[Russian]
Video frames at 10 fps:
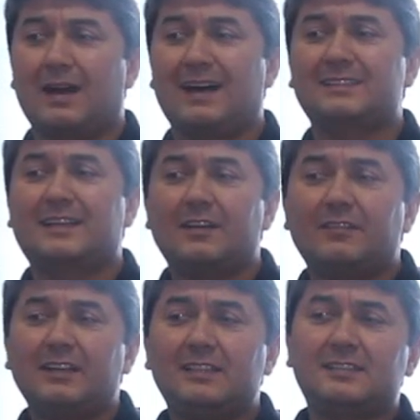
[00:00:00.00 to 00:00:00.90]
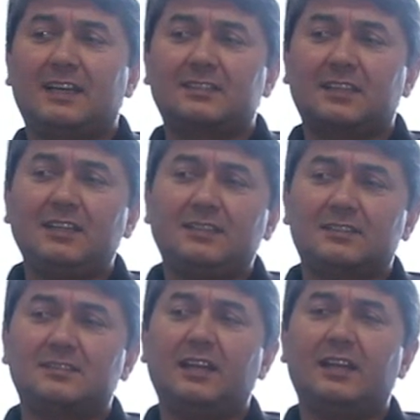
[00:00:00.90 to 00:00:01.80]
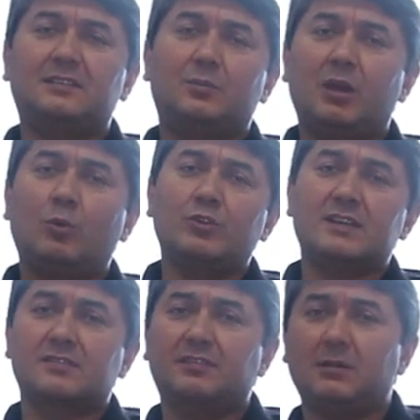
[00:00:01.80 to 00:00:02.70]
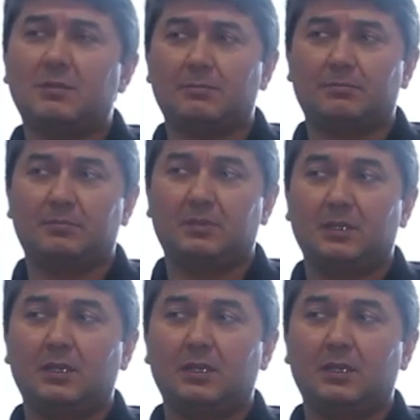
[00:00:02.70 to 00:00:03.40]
Откровенность, открытость делает тебя уязвимым.